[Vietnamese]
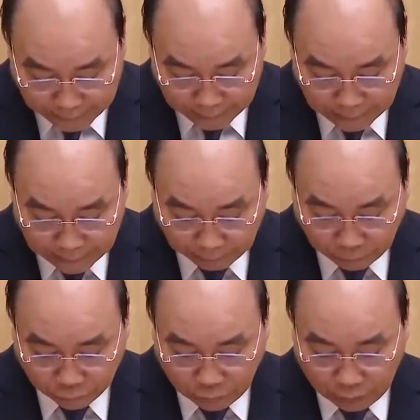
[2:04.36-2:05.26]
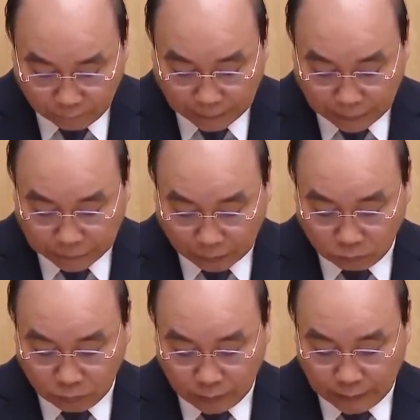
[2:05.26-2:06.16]
lên trong sản xuất và đời
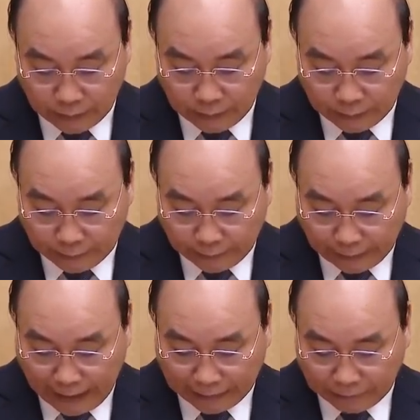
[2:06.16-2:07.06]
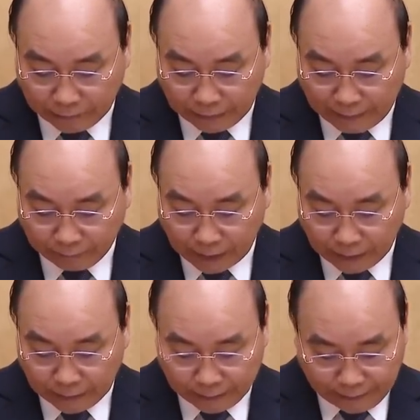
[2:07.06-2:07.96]
sống kể cả trong những năm
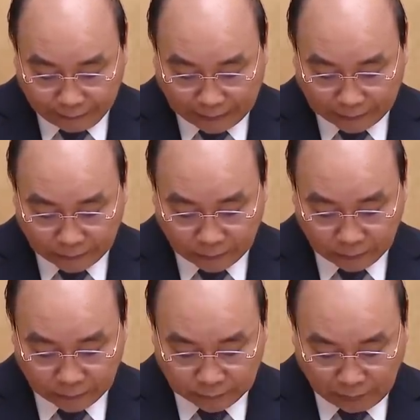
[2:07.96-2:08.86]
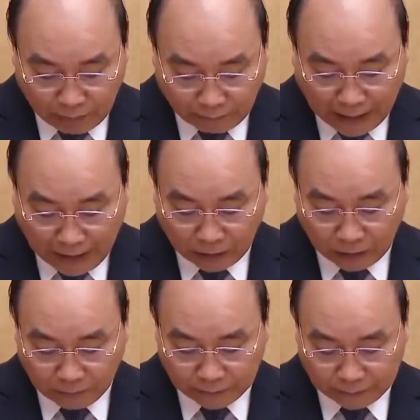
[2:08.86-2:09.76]
tháng chiến tranh trong bom
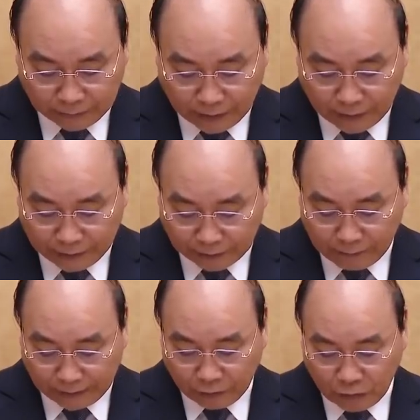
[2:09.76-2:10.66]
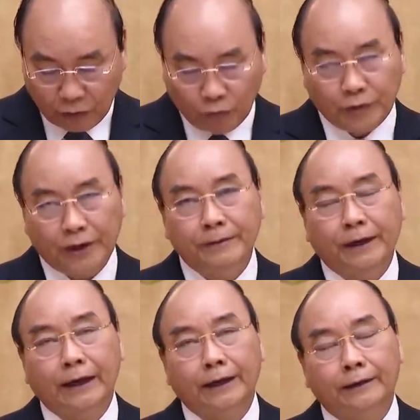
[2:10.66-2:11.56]
đạn cũng như tình hình dịch bệnh nguy hiểm
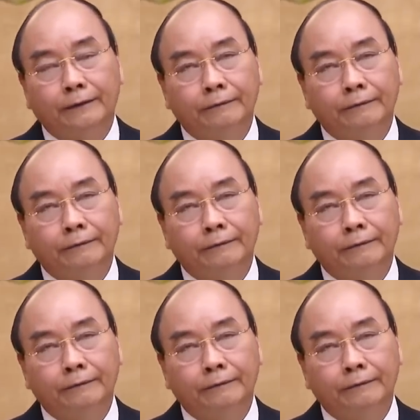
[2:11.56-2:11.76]
hiện nay